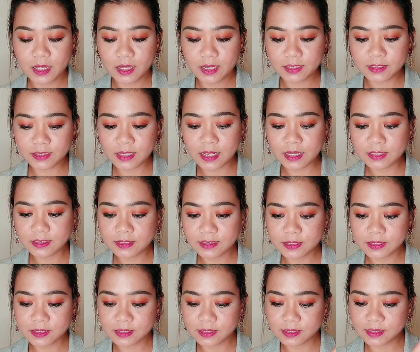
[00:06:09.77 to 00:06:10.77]
a South
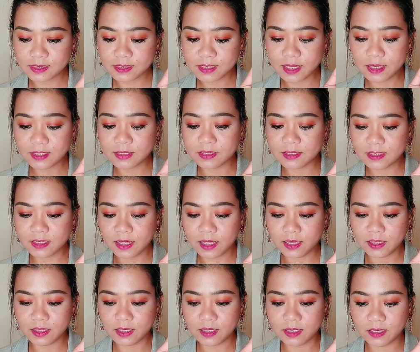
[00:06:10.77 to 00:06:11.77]
Says
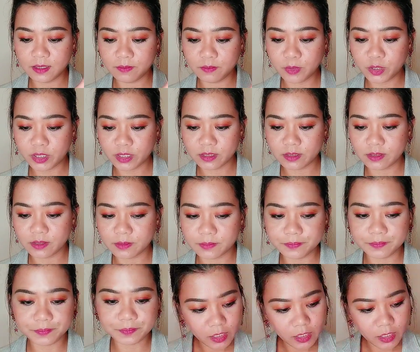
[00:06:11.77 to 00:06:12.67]
Lady brand.